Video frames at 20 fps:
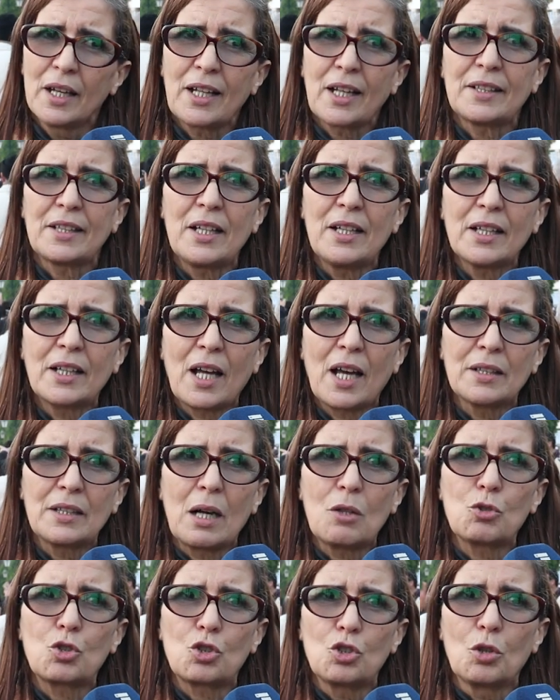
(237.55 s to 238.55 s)
كذلك
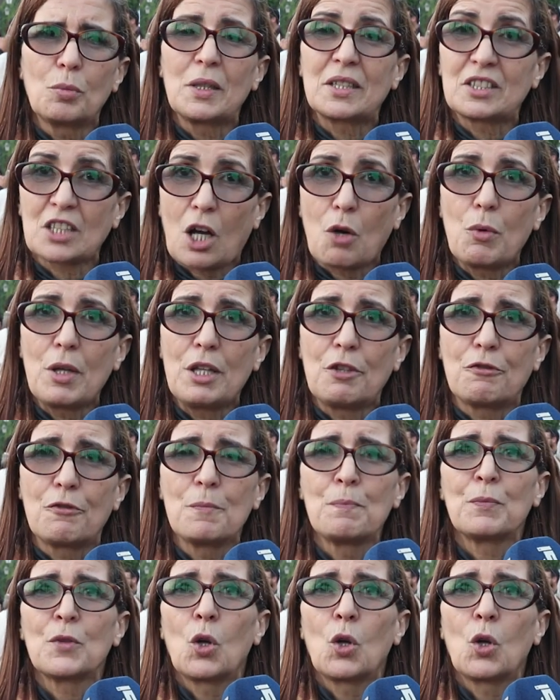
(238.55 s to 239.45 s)
هذا اسلوب التخويف